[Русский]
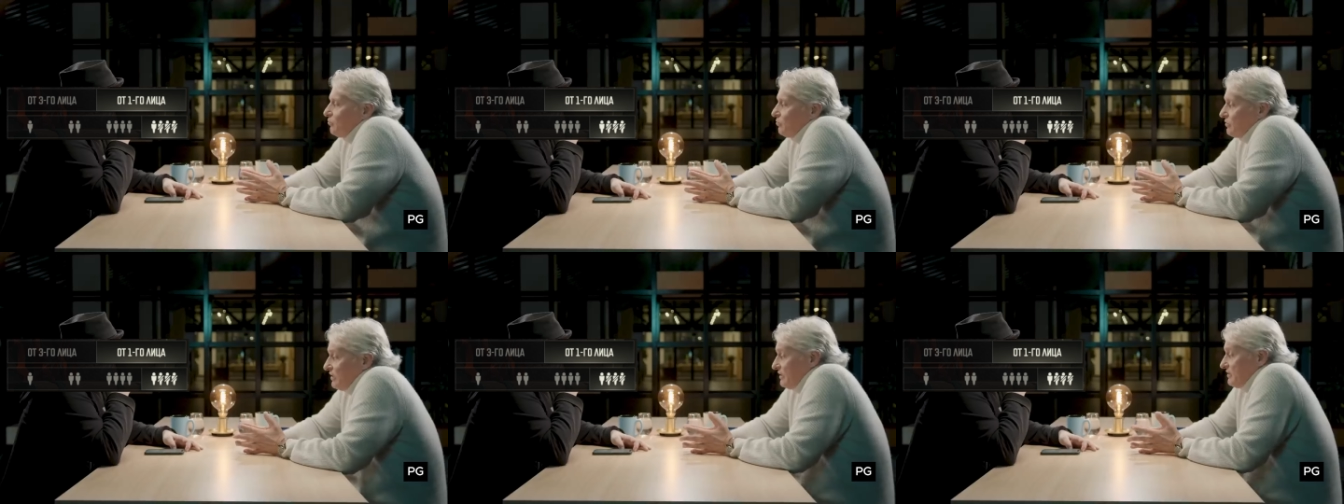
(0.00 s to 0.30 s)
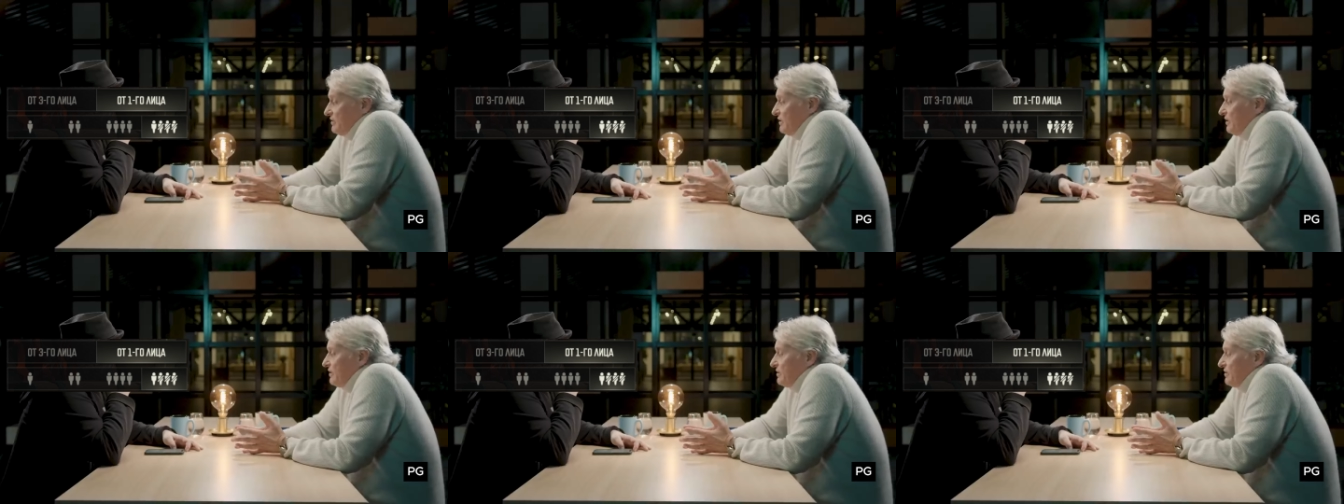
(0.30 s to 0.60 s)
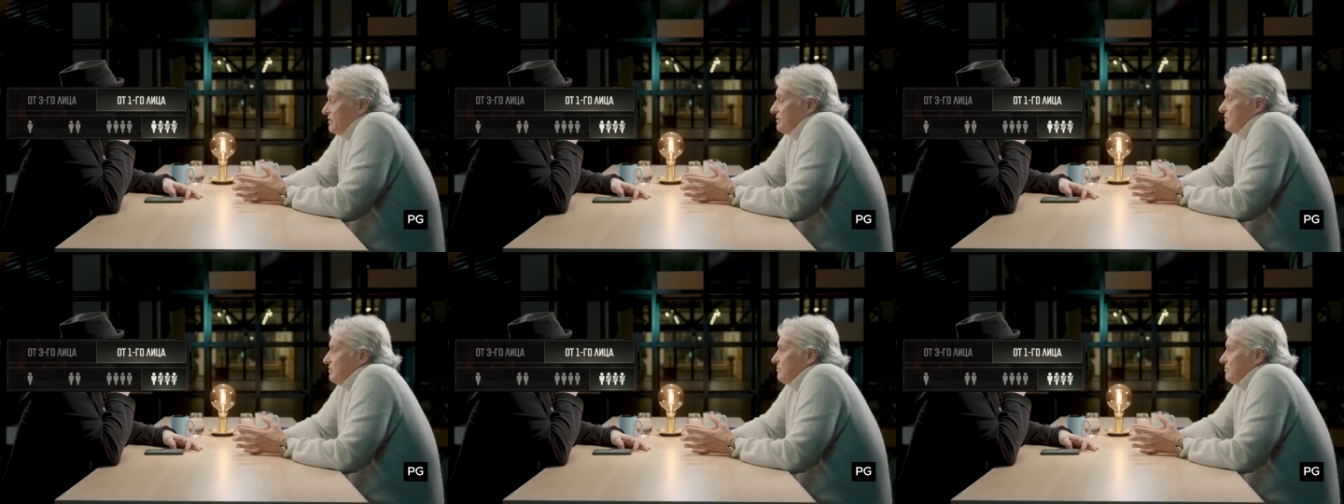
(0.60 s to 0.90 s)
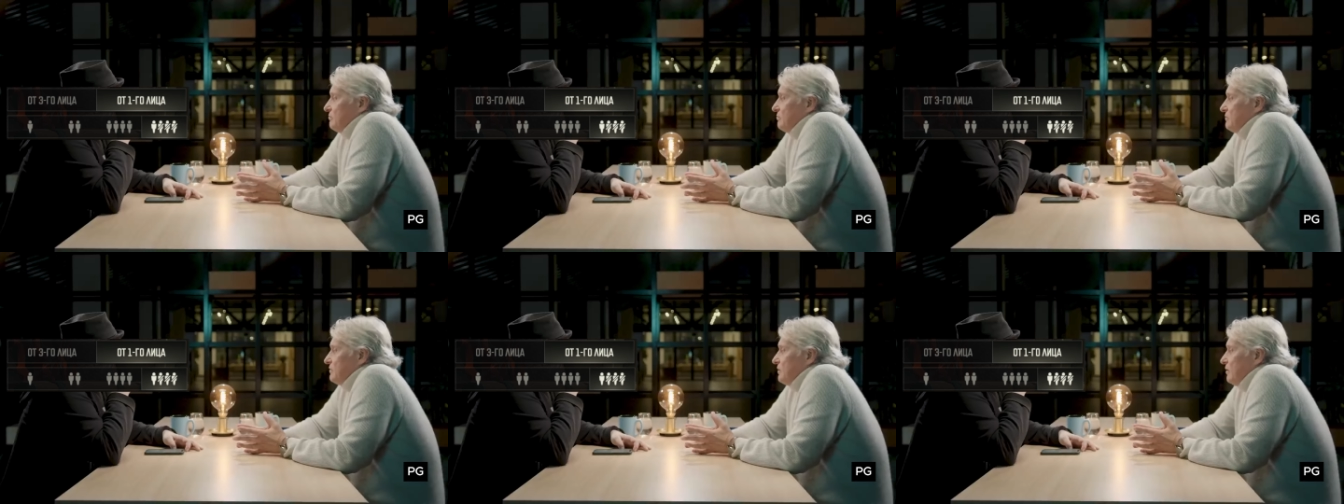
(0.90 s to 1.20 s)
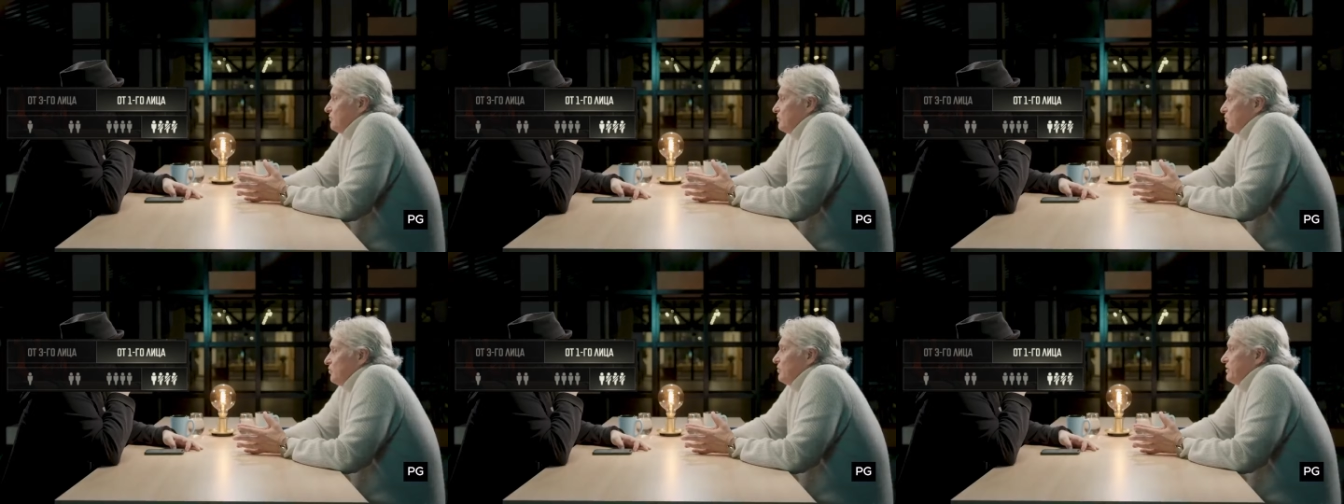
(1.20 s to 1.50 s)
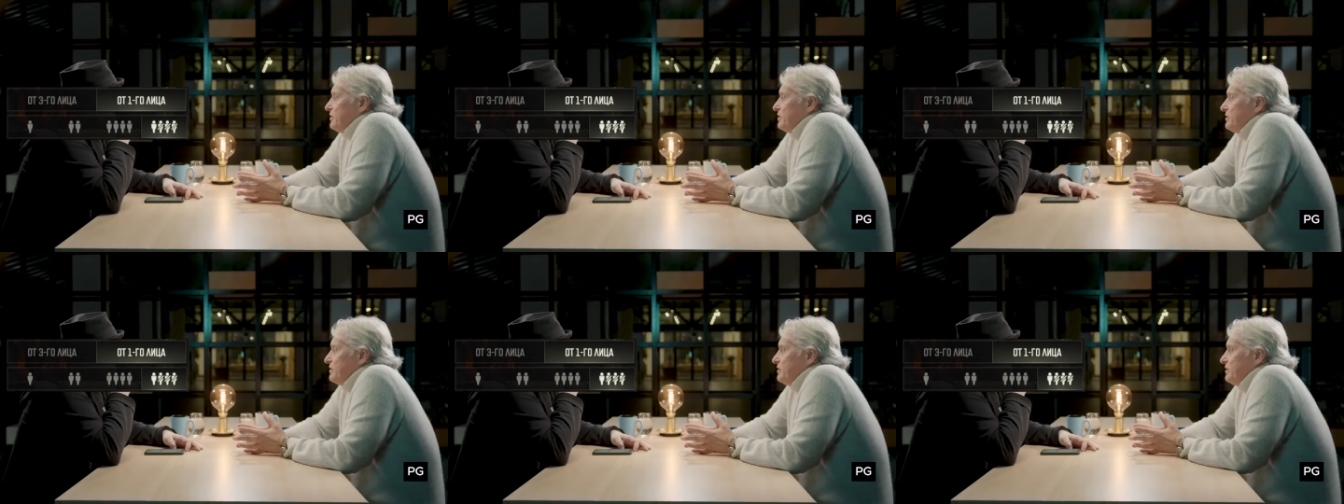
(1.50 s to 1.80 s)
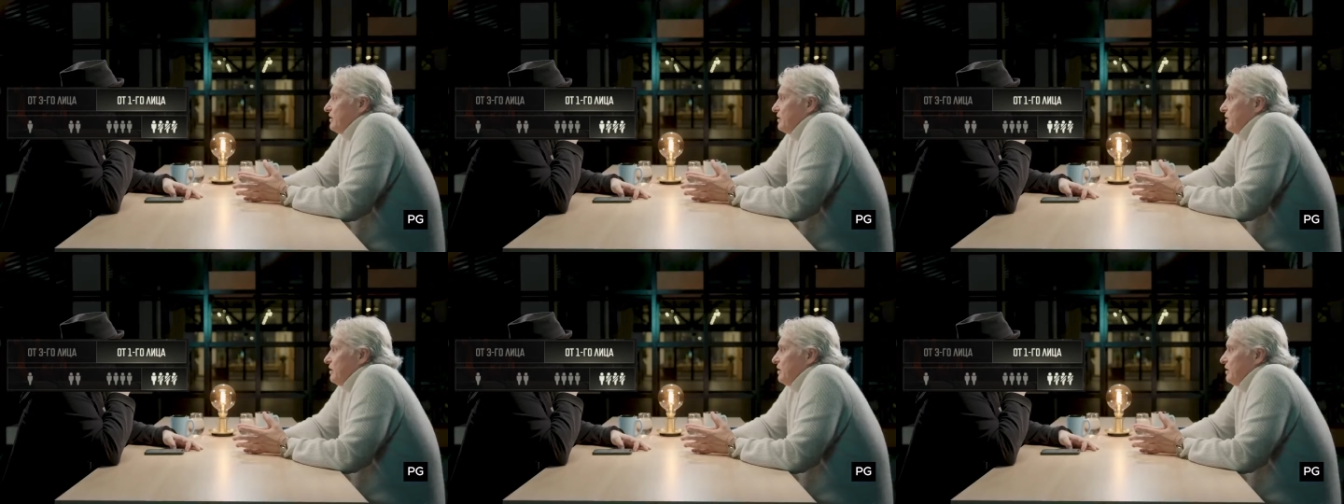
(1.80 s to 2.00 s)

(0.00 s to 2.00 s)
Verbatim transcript: У меня дети, там трое детей.